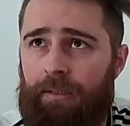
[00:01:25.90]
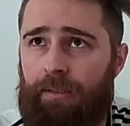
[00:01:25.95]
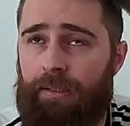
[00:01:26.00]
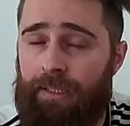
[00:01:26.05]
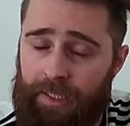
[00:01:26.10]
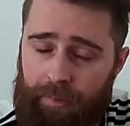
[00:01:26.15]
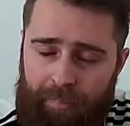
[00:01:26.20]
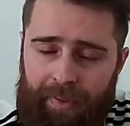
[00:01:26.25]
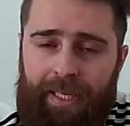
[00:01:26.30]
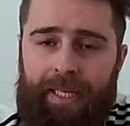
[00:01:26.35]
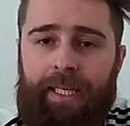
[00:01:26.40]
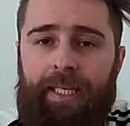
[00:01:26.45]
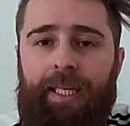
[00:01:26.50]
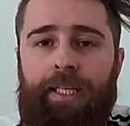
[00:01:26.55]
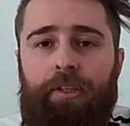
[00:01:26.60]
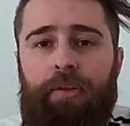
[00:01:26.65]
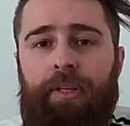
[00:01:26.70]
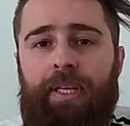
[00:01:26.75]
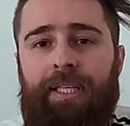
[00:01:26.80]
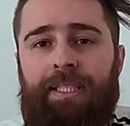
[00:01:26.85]
Sí,
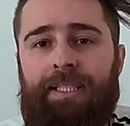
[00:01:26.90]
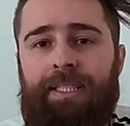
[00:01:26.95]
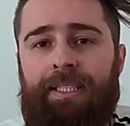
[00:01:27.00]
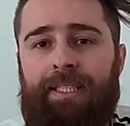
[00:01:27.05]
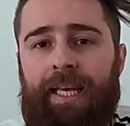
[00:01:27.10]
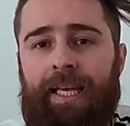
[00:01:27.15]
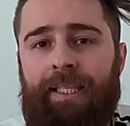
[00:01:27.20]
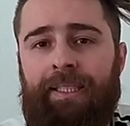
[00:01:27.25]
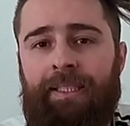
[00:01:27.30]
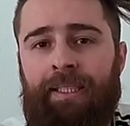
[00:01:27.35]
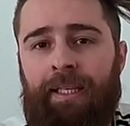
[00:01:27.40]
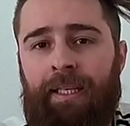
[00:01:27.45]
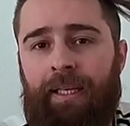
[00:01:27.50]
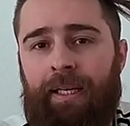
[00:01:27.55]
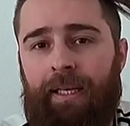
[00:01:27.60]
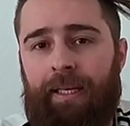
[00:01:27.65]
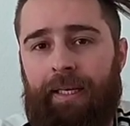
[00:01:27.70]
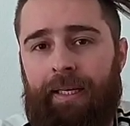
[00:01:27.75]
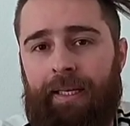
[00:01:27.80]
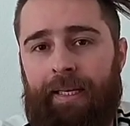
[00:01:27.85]
1516.
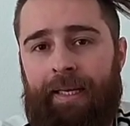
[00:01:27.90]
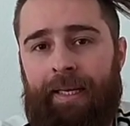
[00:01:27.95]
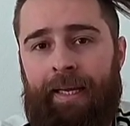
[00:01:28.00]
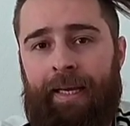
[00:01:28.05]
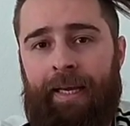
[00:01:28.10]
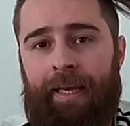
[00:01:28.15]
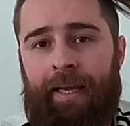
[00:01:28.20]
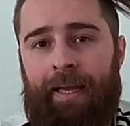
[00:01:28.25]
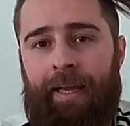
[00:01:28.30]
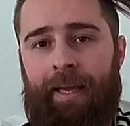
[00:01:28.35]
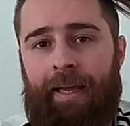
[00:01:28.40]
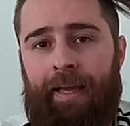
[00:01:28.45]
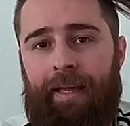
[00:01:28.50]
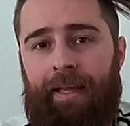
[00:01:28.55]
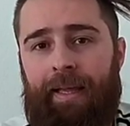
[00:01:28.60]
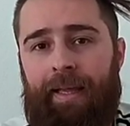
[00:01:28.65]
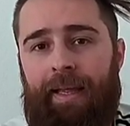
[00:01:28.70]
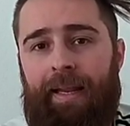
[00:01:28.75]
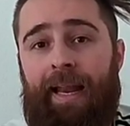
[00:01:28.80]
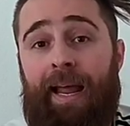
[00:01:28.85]
Eh,
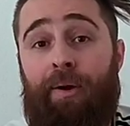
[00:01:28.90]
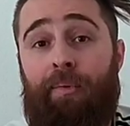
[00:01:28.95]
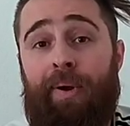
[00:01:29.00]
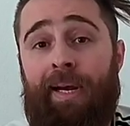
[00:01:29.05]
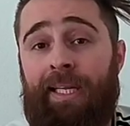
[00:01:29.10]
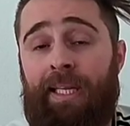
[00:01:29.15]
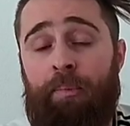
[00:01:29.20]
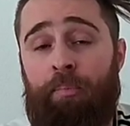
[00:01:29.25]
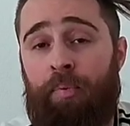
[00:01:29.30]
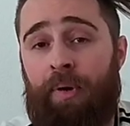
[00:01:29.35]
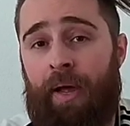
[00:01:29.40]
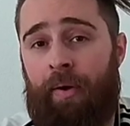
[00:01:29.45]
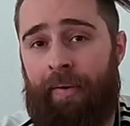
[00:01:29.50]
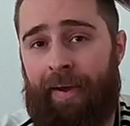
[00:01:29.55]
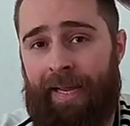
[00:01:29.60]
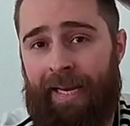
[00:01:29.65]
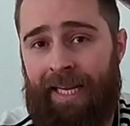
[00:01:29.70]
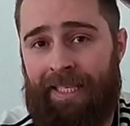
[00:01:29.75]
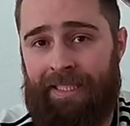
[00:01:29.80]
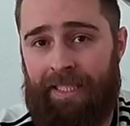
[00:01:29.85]
la cual estipulaba
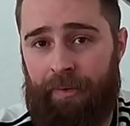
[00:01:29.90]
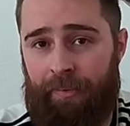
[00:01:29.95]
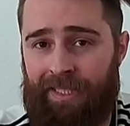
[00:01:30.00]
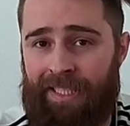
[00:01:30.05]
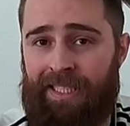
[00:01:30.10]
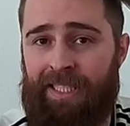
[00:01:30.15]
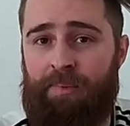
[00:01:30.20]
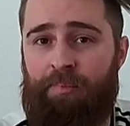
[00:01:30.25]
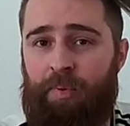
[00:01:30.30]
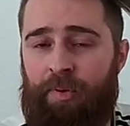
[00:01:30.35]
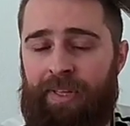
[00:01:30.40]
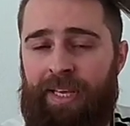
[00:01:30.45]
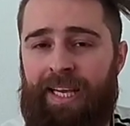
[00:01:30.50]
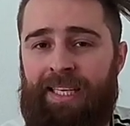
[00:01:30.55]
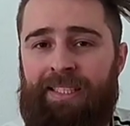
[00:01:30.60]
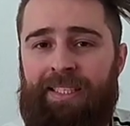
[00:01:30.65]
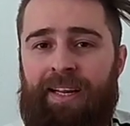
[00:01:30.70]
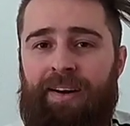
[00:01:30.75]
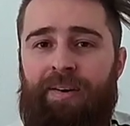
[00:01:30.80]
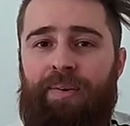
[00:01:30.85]
que la cerveza se podía
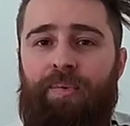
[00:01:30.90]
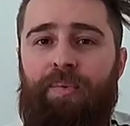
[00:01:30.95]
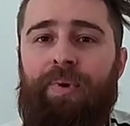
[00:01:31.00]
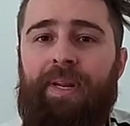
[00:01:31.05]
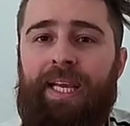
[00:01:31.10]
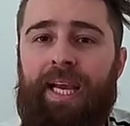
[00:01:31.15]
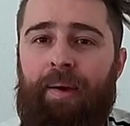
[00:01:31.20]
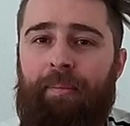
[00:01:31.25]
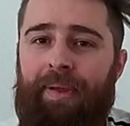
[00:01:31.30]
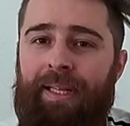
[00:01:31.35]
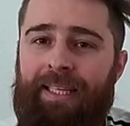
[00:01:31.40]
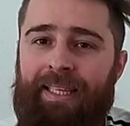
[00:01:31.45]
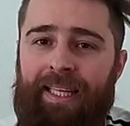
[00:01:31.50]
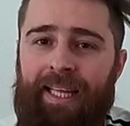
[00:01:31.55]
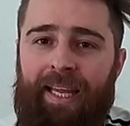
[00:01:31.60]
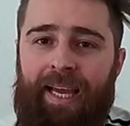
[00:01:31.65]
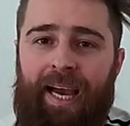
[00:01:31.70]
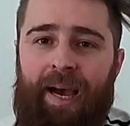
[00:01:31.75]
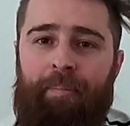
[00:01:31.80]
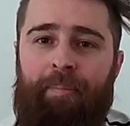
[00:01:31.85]
hacer
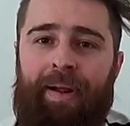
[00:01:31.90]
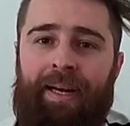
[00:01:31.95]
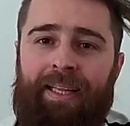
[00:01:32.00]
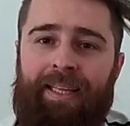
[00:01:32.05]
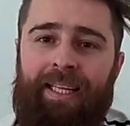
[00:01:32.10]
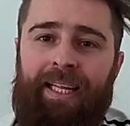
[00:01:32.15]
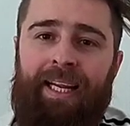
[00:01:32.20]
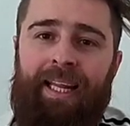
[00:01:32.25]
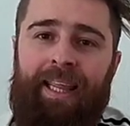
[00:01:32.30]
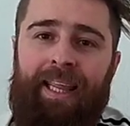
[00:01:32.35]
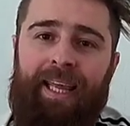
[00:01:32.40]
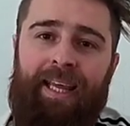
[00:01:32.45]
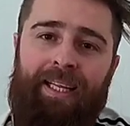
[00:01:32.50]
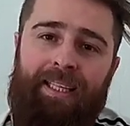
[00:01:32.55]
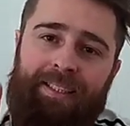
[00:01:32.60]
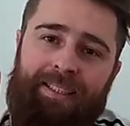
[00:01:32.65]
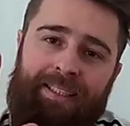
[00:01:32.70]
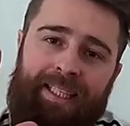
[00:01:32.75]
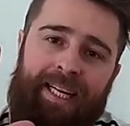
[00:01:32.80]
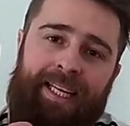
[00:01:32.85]
únicamente a partir de
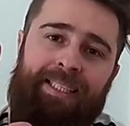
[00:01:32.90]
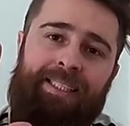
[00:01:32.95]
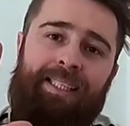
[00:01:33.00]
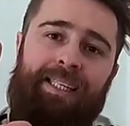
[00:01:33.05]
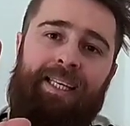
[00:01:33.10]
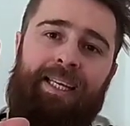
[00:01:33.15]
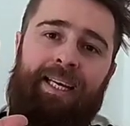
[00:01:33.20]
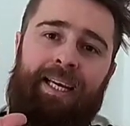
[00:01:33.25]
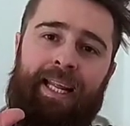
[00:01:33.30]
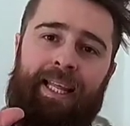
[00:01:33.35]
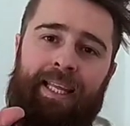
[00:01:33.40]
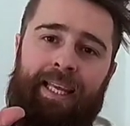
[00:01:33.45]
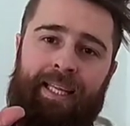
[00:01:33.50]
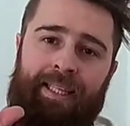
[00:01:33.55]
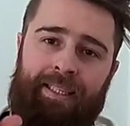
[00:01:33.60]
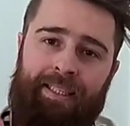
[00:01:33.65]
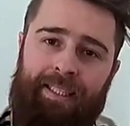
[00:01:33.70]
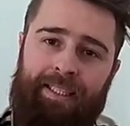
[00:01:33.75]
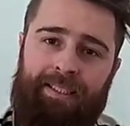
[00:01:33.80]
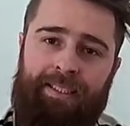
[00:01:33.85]
tres
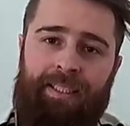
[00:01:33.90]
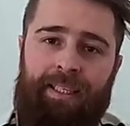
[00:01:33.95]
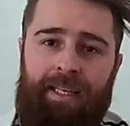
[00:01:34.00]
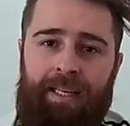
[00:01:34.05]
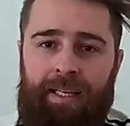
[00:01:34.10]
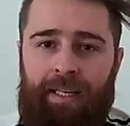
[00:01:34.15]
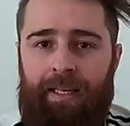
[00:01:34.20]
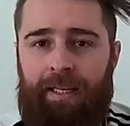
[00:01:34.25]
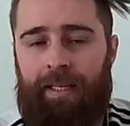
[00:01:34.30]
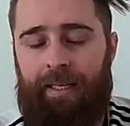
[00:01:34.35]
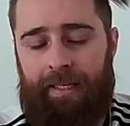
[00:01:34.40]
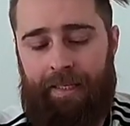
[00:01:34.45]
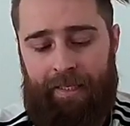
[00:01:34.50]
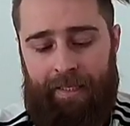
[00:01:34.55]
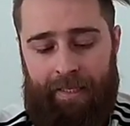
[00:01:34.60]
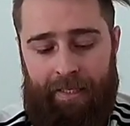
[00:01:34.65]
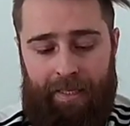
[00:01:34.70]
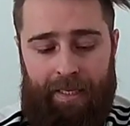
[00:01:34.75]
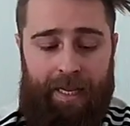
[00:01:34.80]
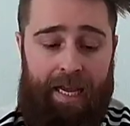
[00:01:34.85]
ingredientes.
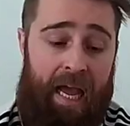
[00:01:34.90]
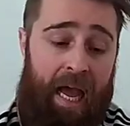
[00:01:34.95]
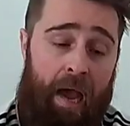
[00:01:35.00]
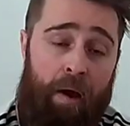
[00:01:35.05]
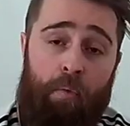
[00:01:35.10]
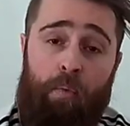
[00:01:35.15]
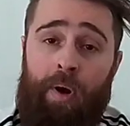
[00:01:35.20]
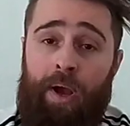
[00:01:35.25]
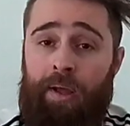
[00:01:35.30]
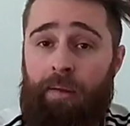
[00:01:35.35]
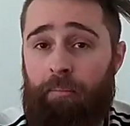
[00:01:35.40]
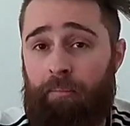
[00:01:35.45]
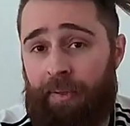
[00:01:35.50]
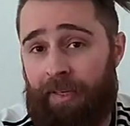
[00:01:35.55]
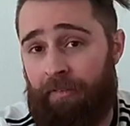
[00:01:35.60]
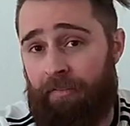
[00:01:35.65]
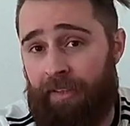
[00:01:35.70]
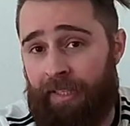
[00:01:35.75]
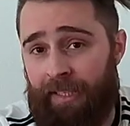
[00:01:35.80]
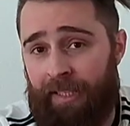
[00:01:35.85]
Eh, agua,
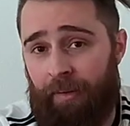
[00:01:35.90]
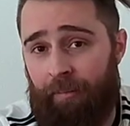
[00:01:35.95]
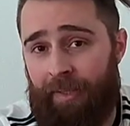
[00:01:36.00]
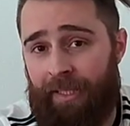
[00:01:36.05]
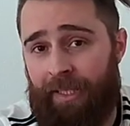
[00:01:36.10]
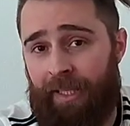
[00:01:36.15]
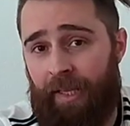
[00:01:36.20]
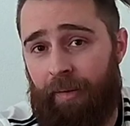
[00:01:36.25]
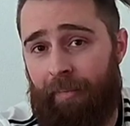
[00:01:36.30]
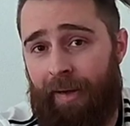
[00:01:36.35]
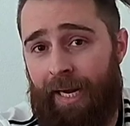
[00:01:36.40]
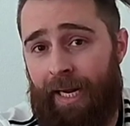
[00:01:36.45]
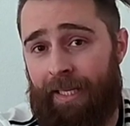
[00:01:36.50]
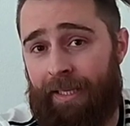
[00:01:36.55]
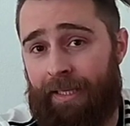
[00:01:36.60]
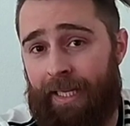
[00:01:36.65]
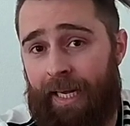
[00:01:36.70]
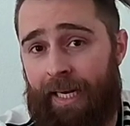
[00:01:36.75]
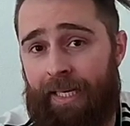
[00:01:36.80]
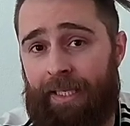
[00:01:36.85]
preferentemente de
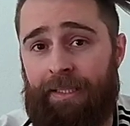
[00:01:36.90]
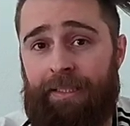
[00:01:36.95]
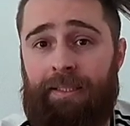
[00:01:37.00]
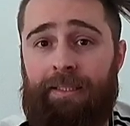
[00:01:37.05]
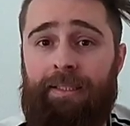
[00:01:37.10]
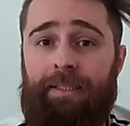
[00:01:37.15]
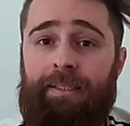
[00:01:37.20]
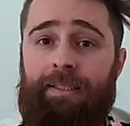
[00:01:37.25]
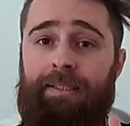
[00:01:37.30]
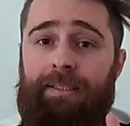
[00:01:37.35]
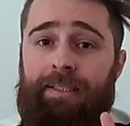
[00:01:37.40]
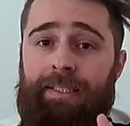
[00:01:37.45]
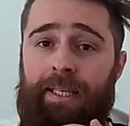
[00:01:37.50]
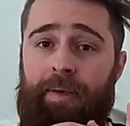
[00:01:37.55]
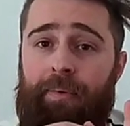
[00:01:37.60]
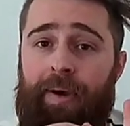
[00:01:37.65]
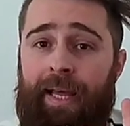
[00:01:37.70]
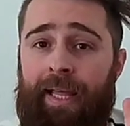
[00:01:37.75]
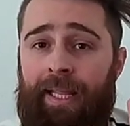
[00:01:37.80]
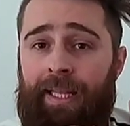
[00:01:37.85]
manantiales,
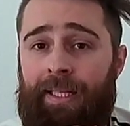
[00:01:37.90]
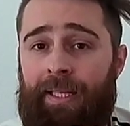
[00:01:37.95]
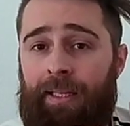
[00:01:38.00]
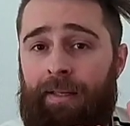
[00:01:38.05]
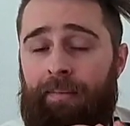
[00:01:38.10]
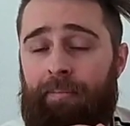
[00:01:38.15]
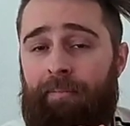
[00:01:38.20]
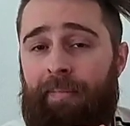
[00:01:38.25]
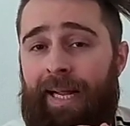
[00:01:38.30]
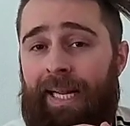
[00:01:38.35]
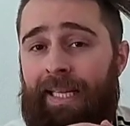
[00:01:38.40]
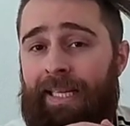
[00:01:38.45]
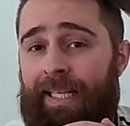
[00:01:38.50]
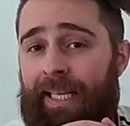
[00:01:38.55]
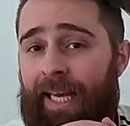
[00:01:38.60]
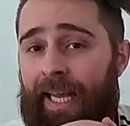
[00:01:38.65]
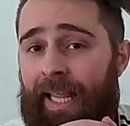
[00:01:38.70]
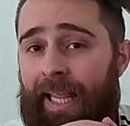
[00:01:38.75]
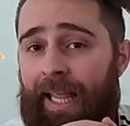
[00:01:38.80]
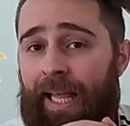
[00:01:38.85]
cebada
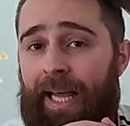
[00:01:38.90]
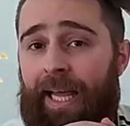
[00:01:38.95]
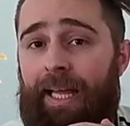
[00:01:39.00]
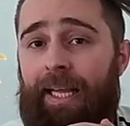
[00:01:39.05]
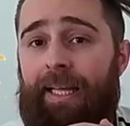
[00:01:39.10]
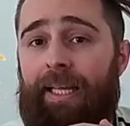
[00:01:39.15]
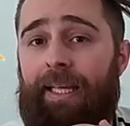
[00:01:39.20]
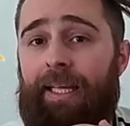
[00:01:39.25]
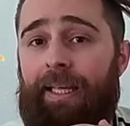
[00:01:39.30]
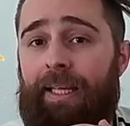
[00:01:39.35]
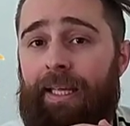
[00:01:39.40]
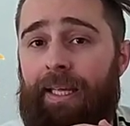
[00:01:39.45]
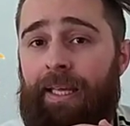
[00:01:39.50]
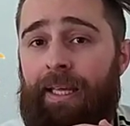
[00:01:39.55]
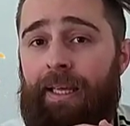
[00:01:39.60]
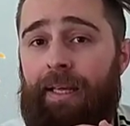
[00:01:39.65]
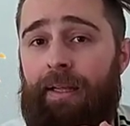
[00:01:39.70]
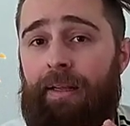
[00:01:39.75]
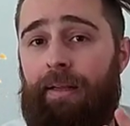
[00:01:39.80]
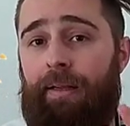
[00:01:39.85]
malteada
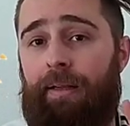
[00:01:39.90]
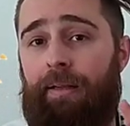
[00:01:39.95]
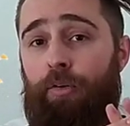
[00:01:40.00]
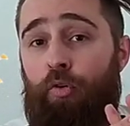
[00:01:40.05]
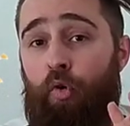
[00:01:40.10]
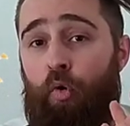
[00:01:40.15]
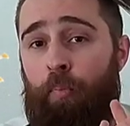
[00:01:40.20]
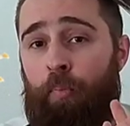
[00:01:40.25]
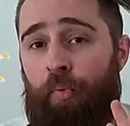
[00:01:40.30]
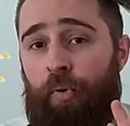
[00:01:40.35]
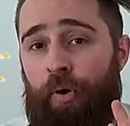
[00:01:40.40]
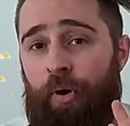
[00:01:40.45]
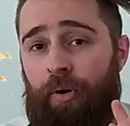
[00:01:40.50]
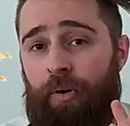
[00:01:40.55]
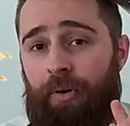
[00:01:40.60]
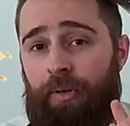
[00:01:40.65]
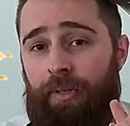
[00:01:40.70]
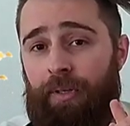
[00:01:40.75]
y lúpulo.